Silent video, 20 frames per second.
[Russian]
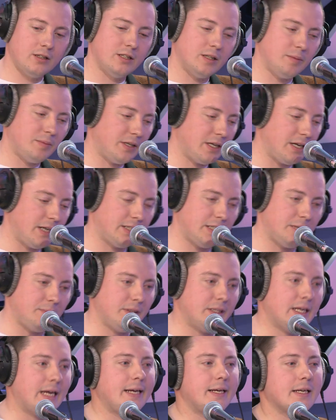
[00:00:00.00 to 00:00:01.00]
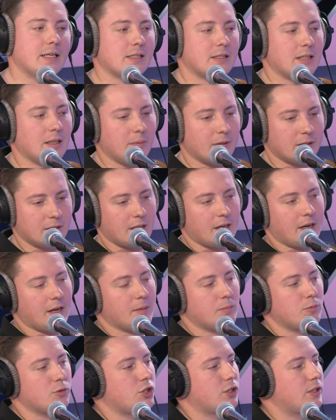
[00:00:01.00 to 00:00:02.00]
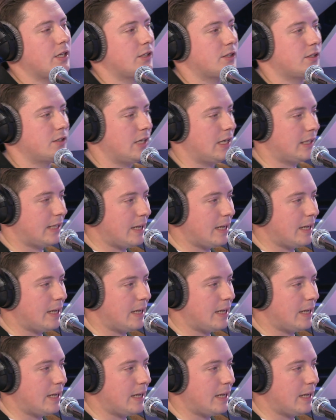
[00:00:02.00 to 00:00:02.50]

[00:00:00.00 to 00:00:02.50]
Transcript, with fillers: для меня эти имена, и я стал благодаря ему читать. А